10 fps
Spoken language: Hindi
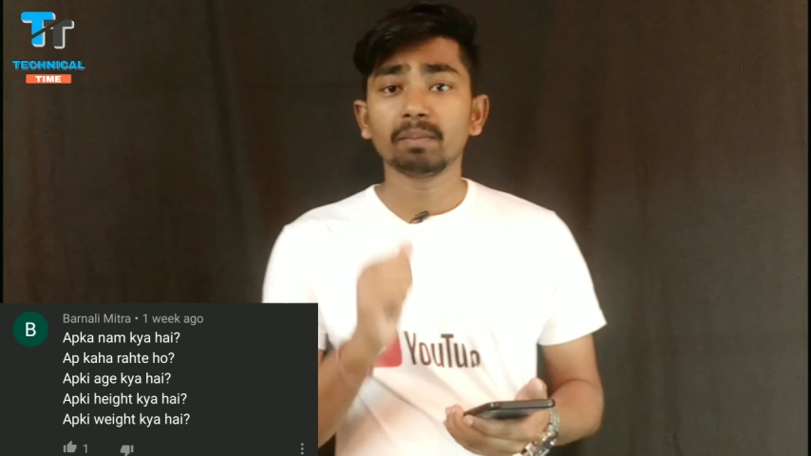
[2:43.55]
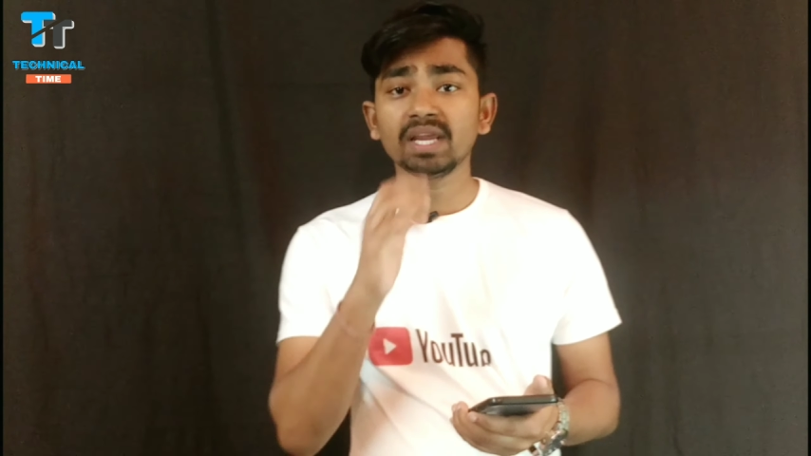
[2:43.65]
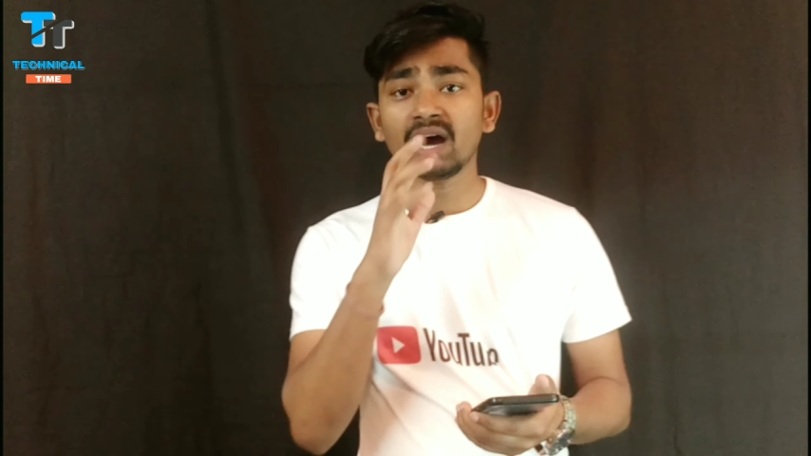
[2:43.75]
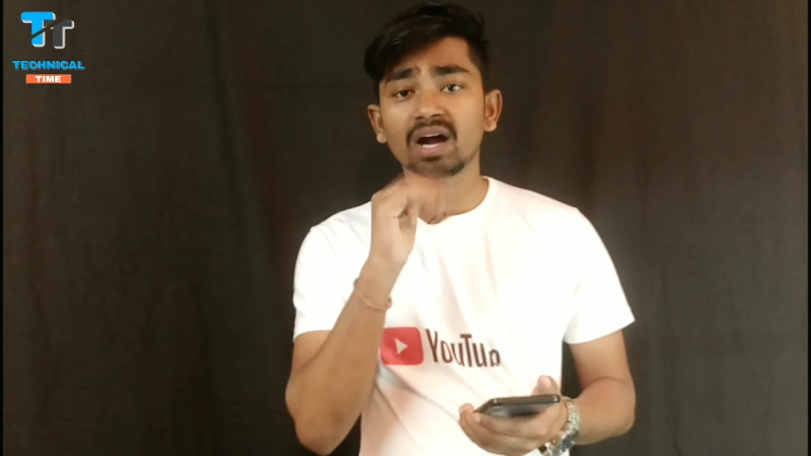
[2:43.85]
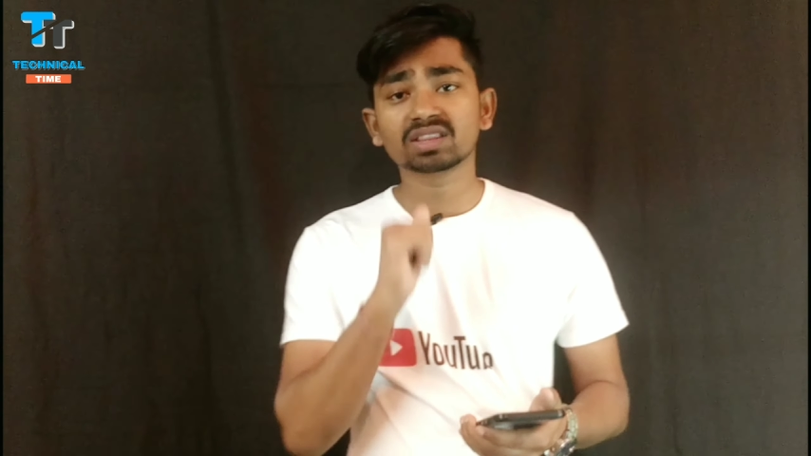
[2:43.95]

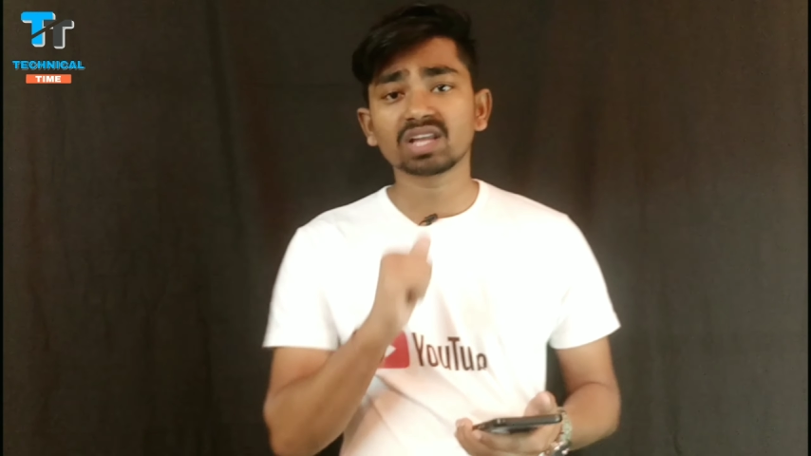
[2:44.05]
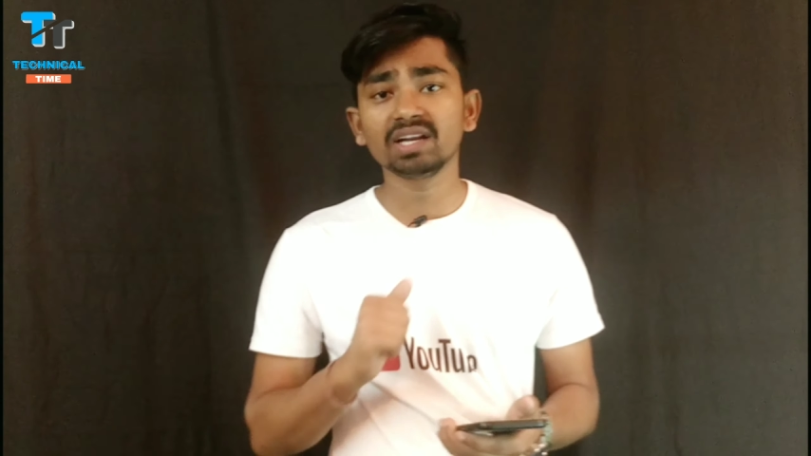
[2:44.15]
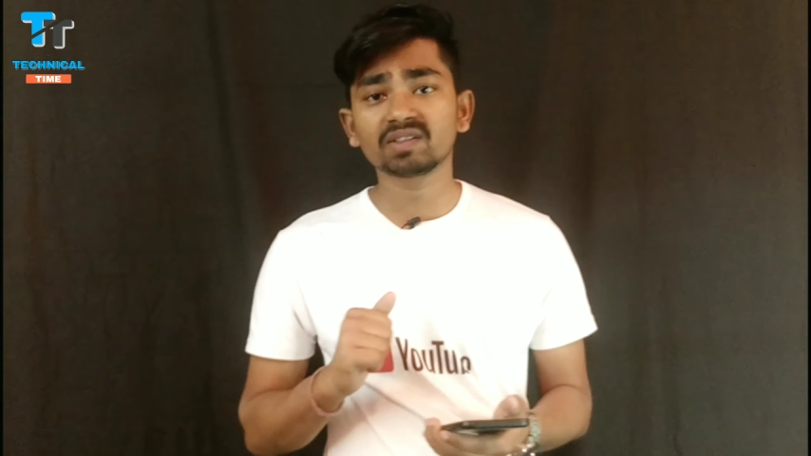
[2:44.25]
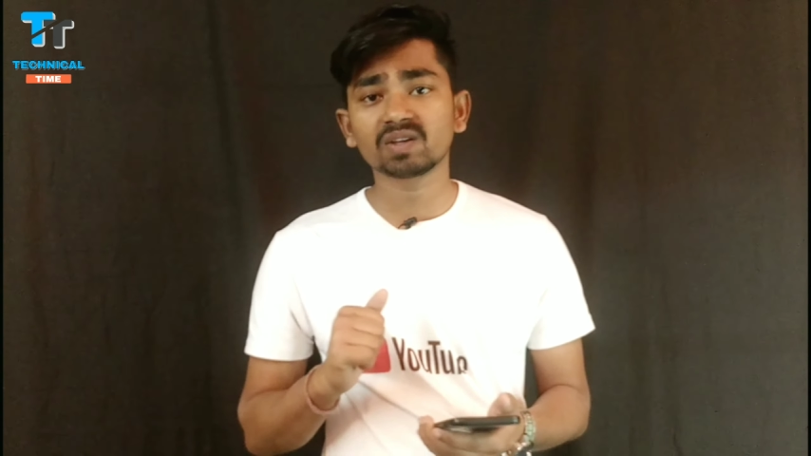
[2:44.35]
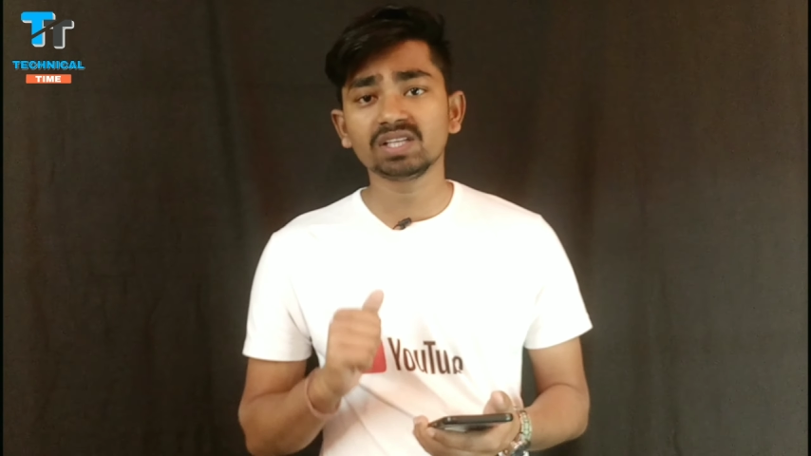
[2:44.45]
भैया
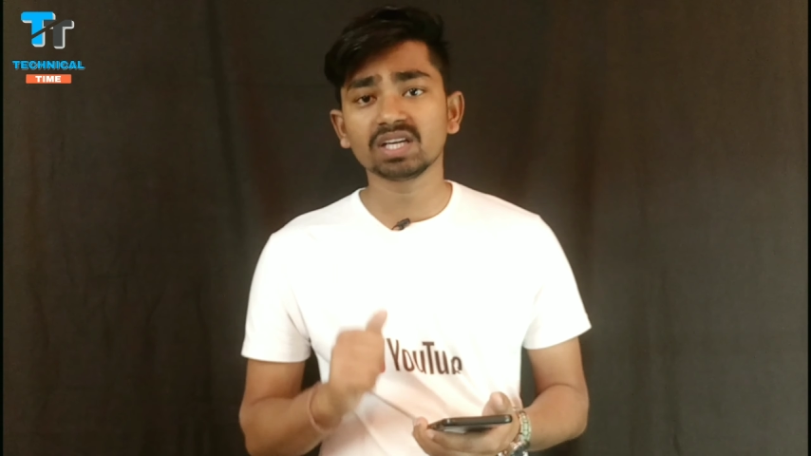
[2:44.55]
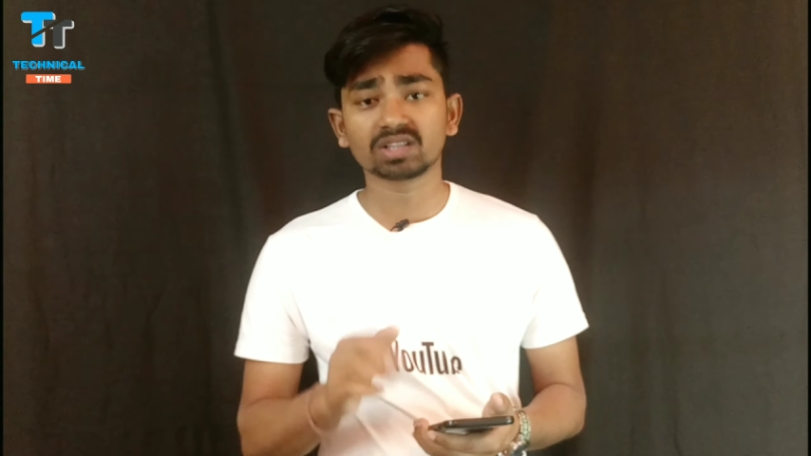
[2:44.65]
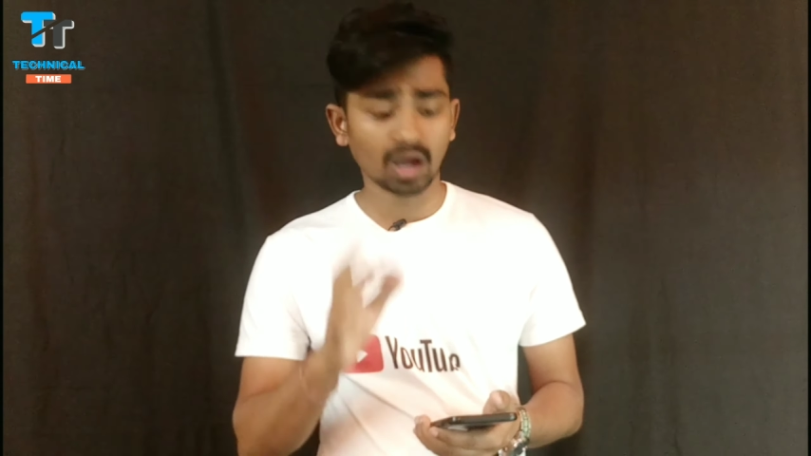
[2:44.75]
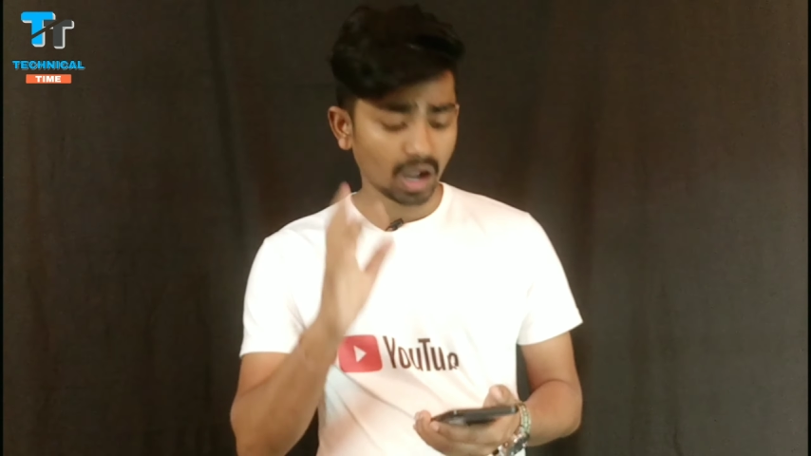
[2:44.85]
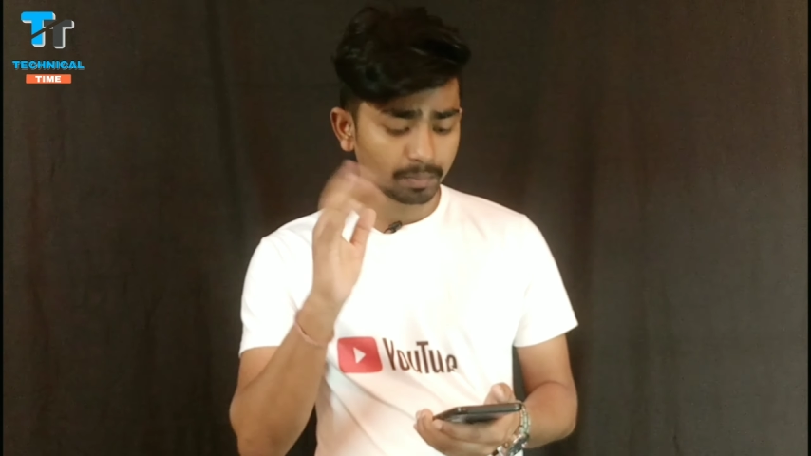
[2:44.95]
अड़तालीस के
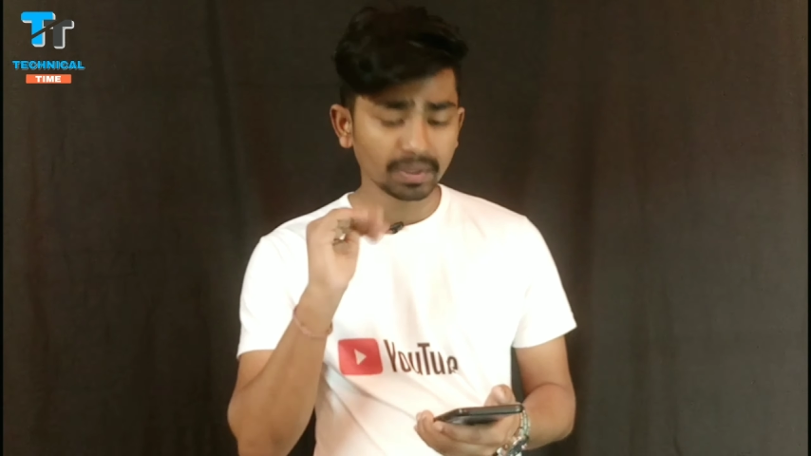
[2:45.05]
का था